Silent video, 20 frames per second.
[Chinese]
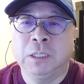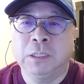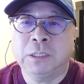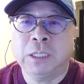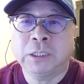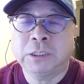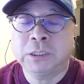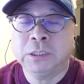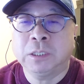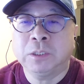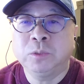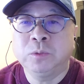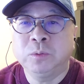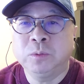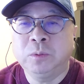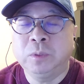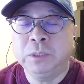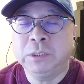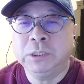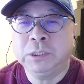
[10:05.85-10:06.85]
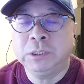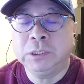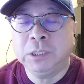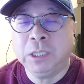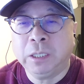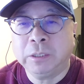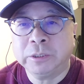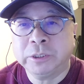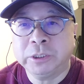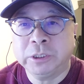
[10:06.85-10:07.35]
但是呢，如果你
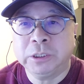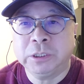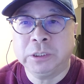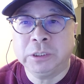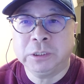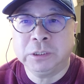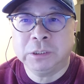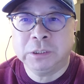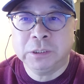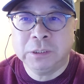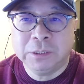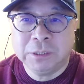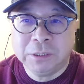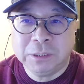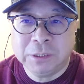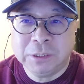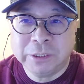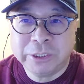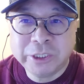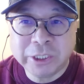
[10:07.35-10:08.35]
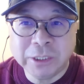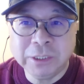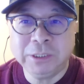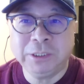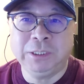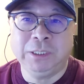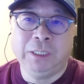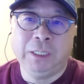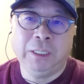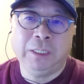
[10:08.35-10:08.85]
要是申
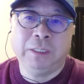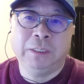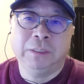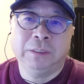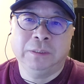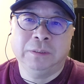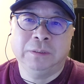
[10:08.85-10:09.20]
请了